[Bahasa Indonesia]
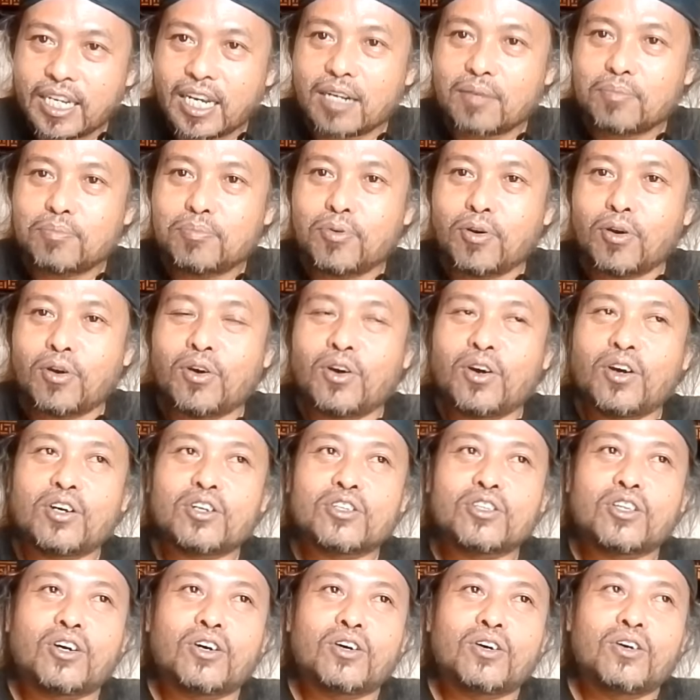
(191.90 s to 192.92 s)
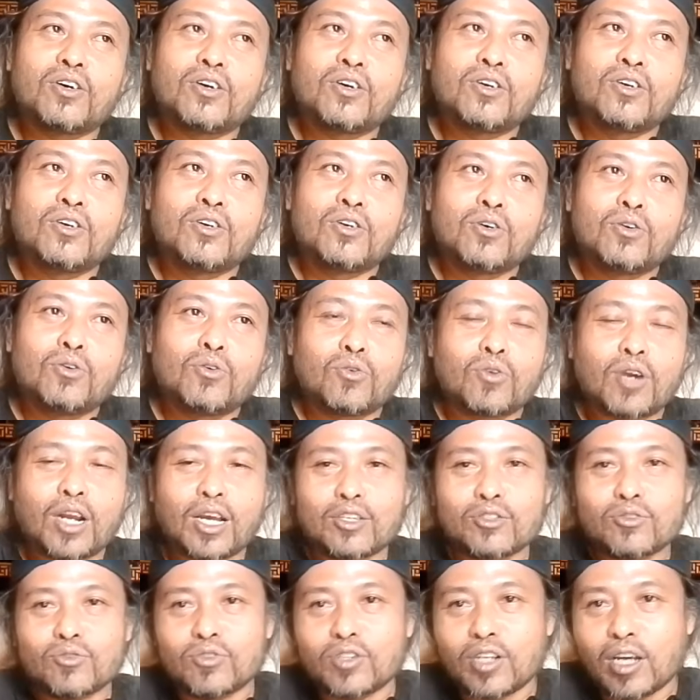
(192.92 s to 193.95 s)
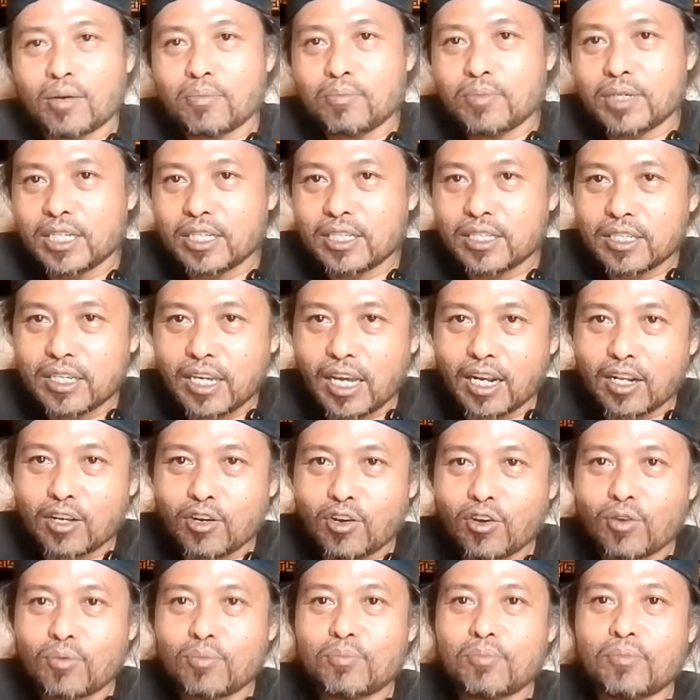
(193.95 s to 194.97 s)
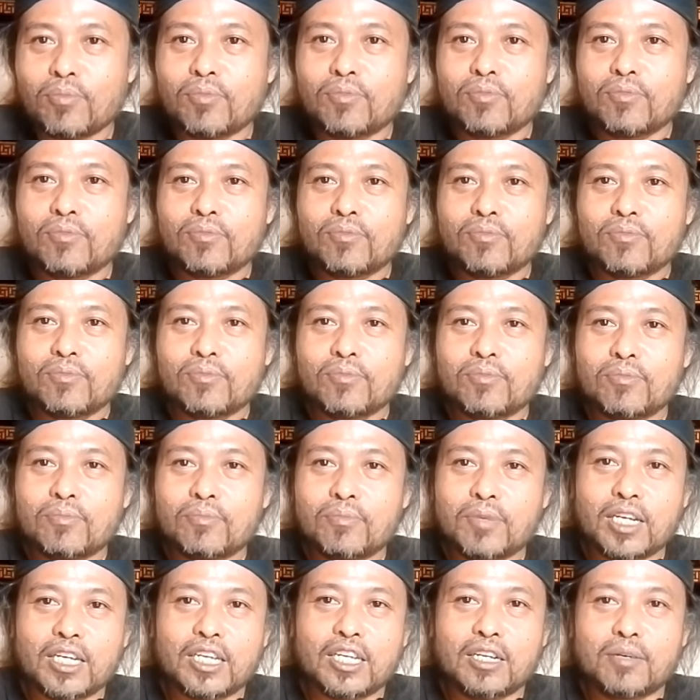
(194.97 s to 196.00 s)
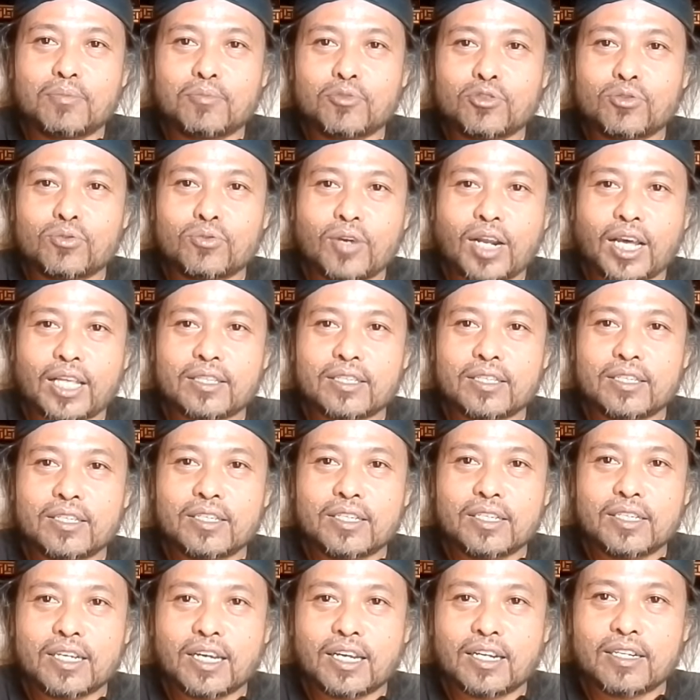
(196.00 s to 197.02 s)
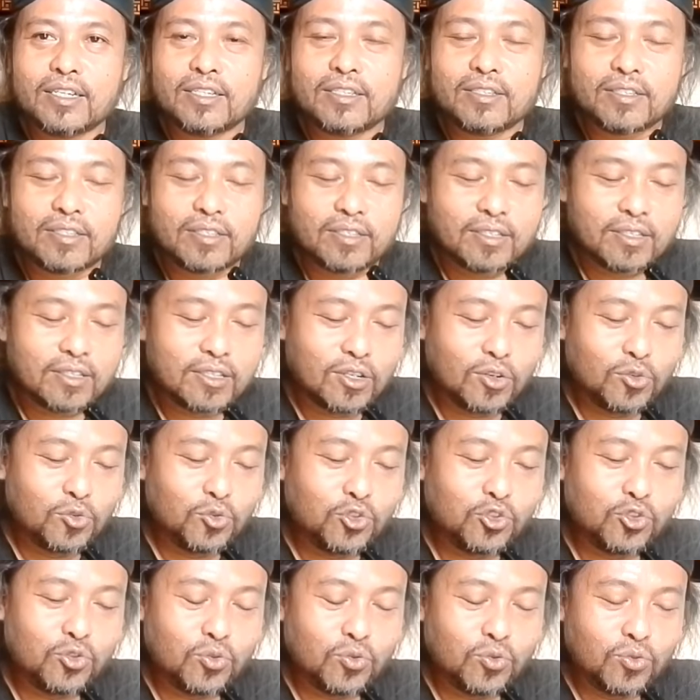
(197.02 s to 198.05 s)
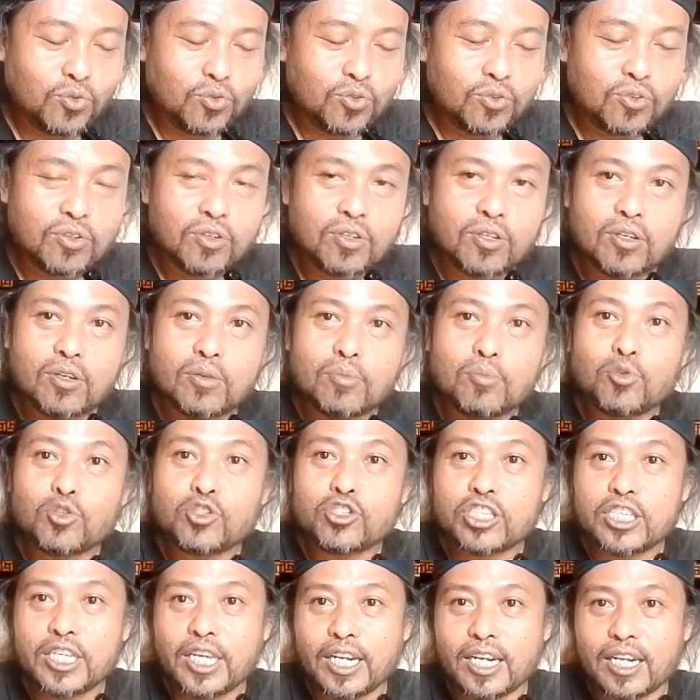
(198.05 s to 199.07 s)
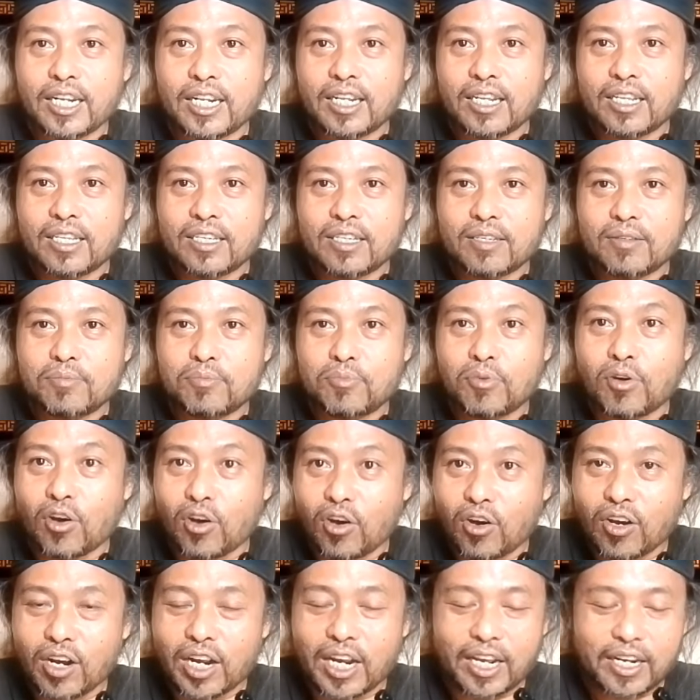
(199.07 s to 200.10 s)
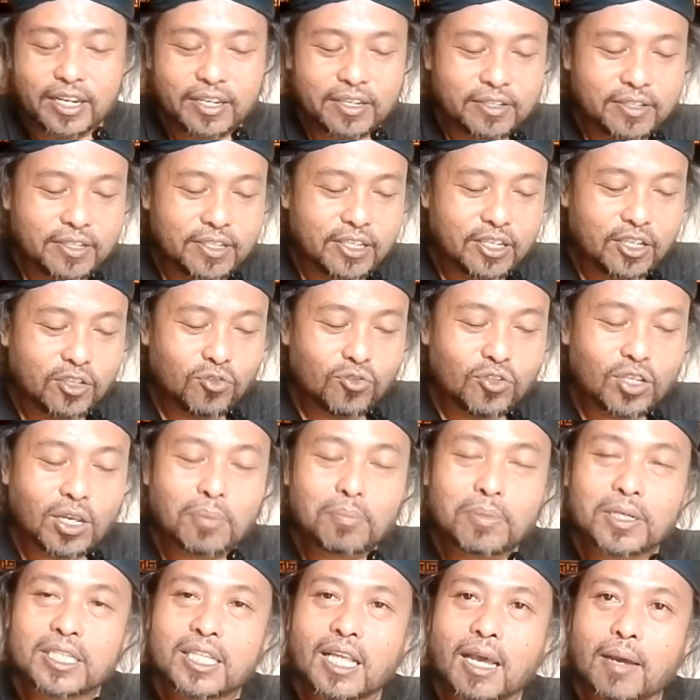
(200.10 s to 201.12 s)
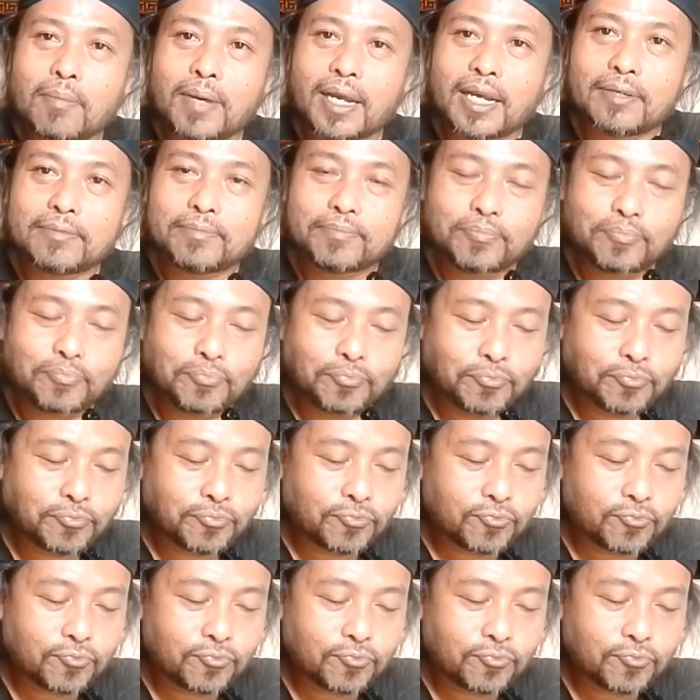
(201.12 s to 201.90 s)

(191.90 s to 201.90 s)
Ini kan bohong loh. Orang sudah meninggal kok mengirim surat. Ini kan lucu, muskil, bohongan. Itu yang pertama.